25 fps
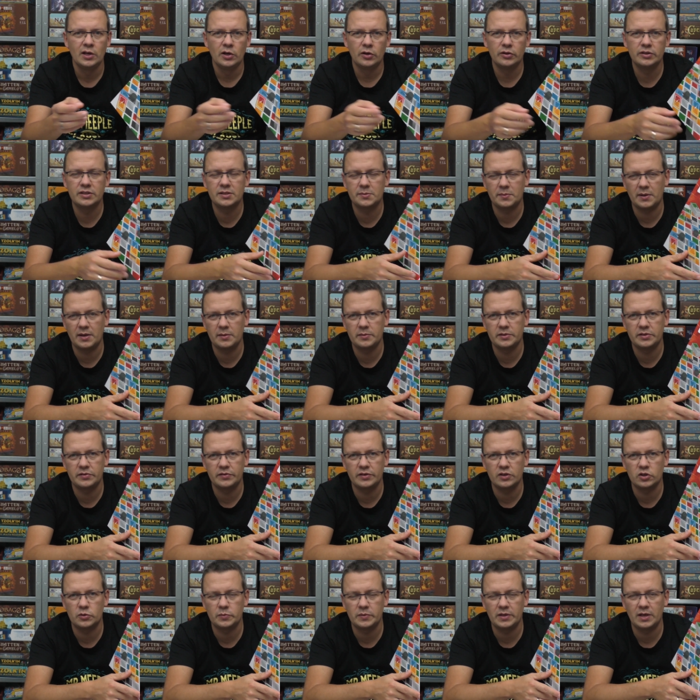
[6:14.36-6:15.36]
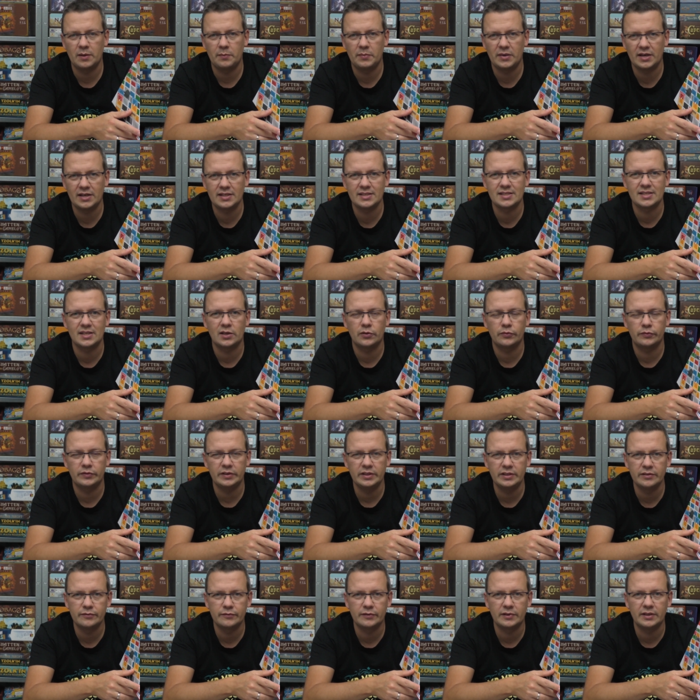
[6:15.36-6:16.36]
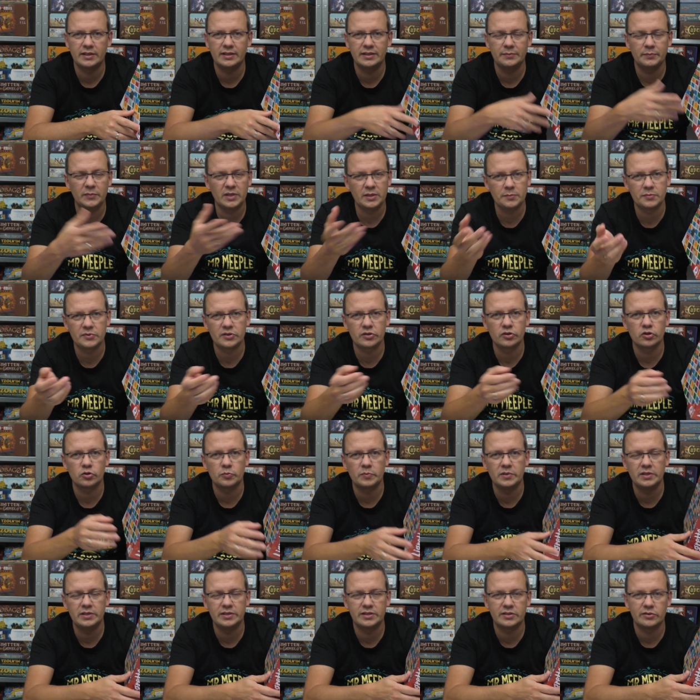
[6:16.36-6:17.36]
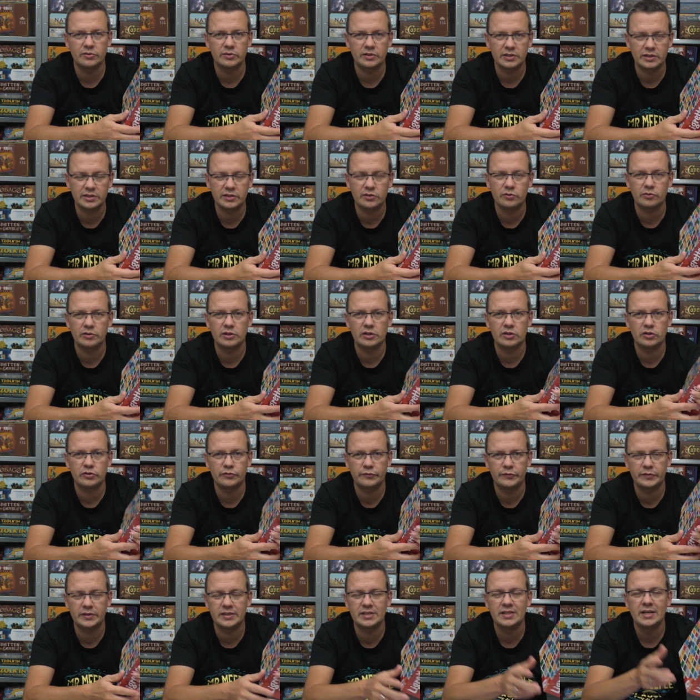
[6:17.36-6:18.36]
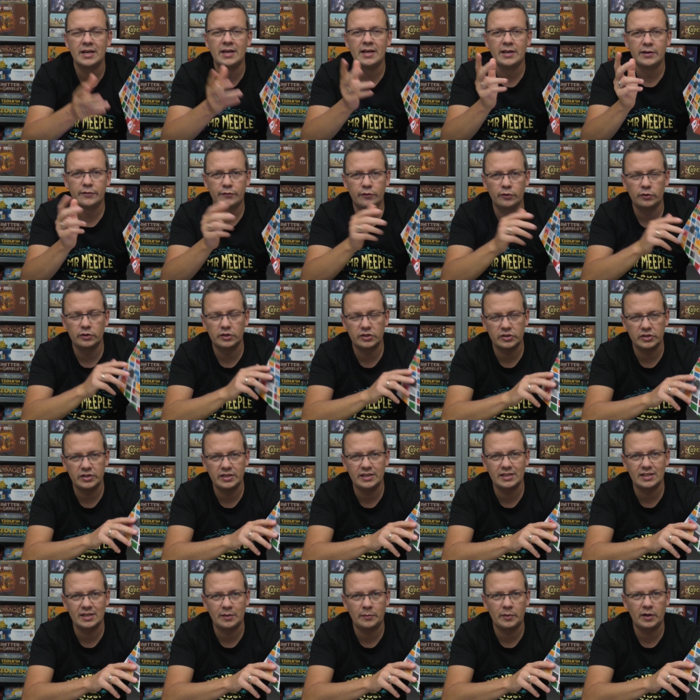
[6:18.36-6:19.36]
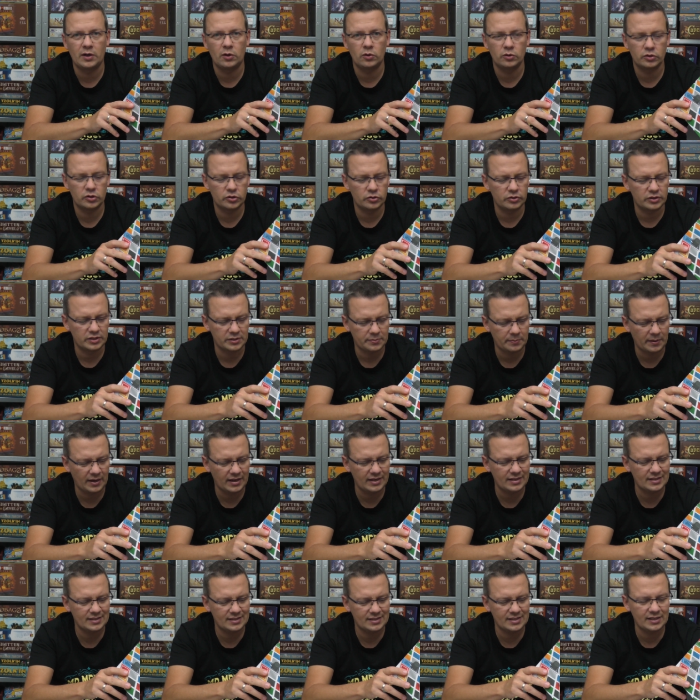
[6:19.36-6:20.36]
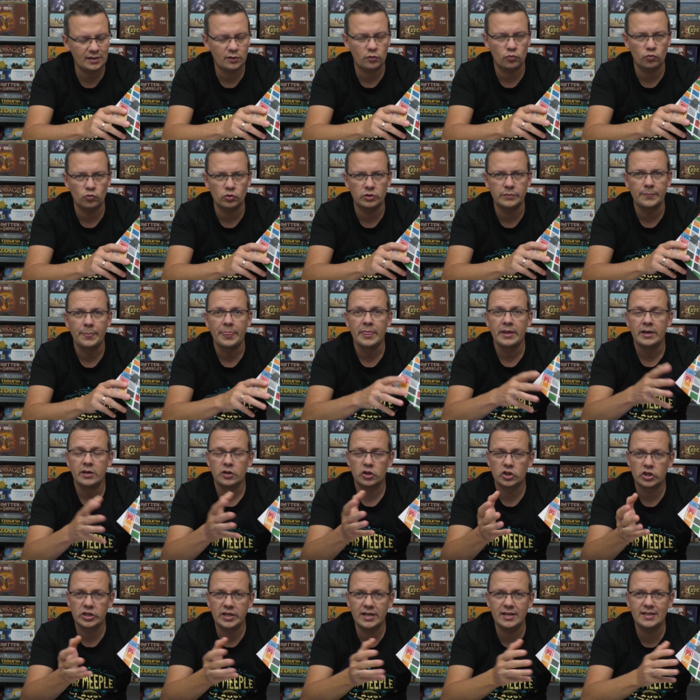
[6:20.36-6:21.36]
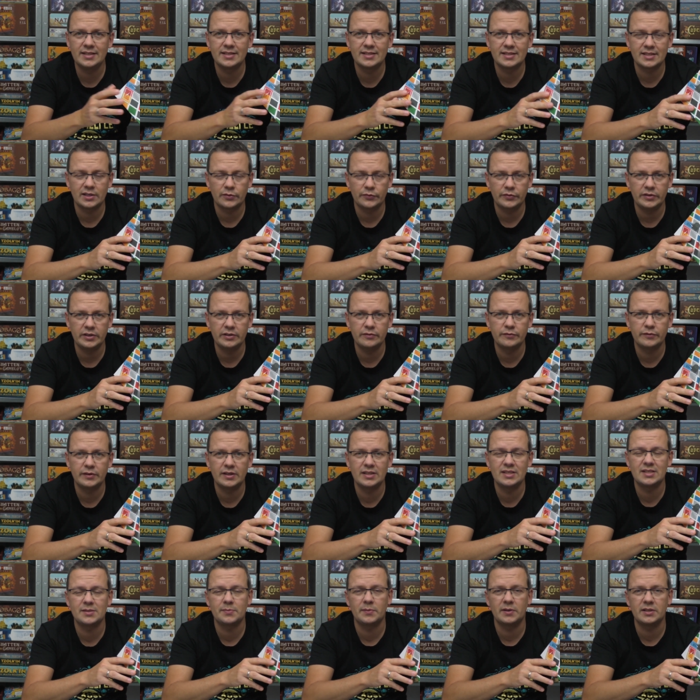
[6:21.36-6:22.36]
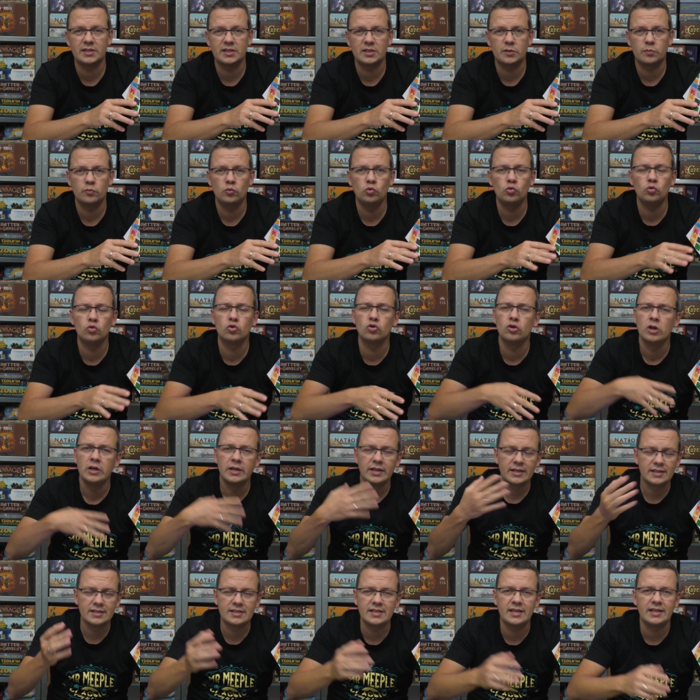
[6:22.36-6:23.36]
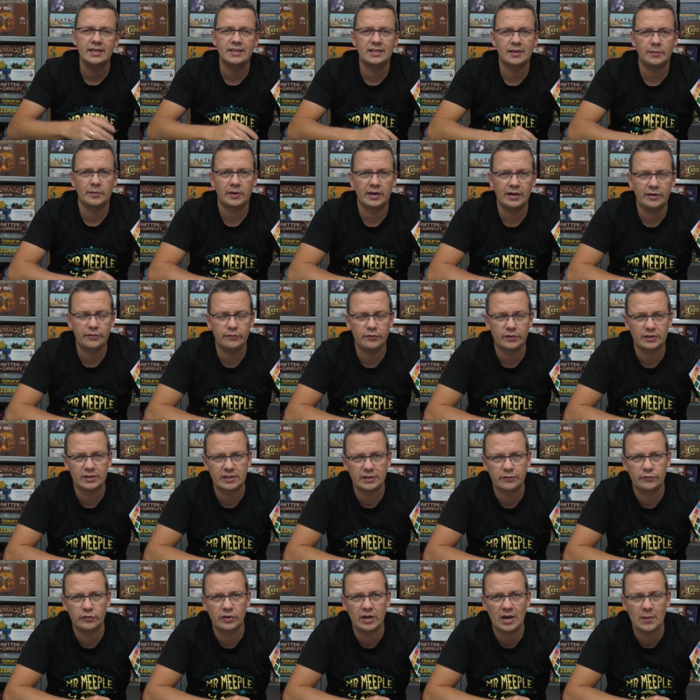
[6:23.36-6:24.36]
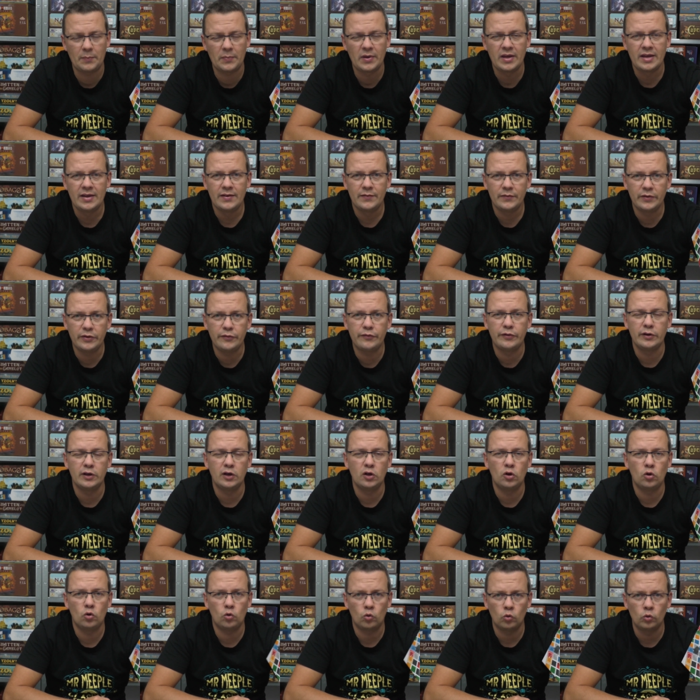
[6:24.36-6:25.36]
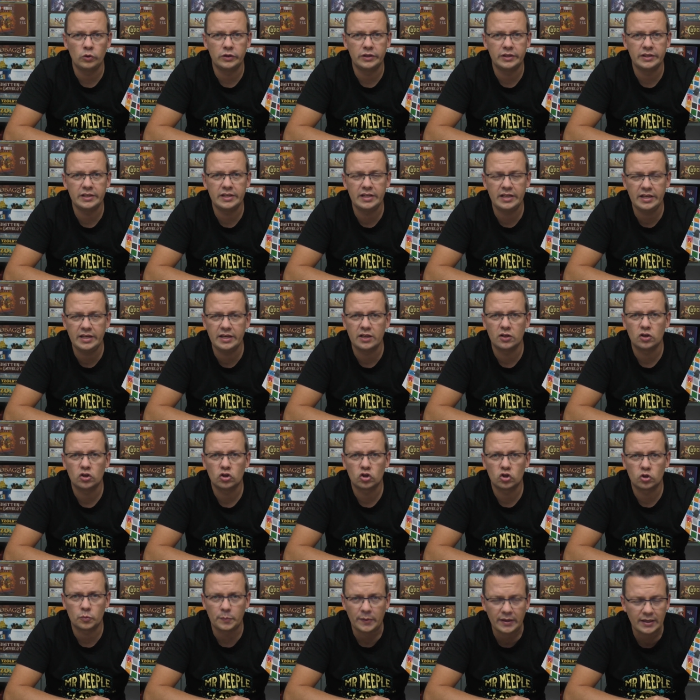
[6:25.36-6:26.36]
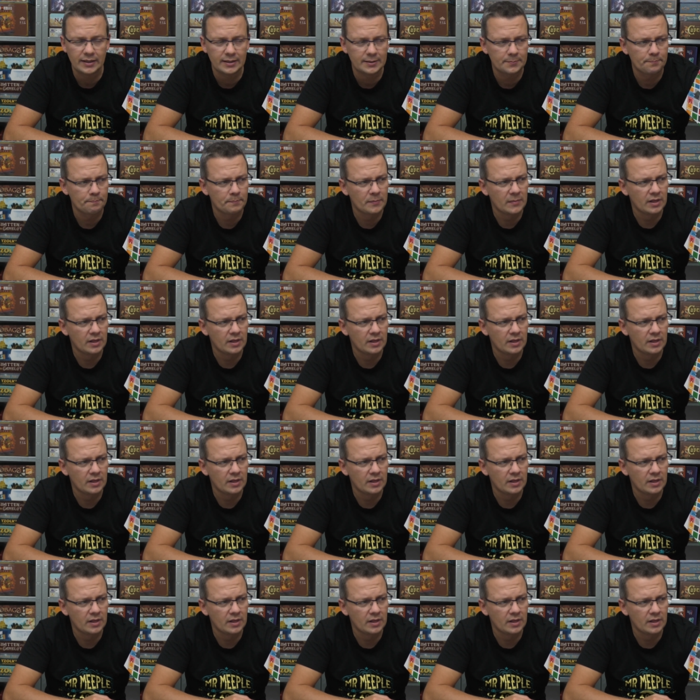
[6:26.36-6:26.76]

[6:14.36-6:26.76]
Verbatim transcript: Und zwei bis vier Spieler passt auf jeden Fall. Im liebsten spiele ich zu dritt oder zu viert, funktioniert aber auch zu zweit sehr gut. Schnell ist es auf jeden jeden Fall 20 Minuten. Es hängt aber einfach davon ab, wie viele Runden ihr spielt.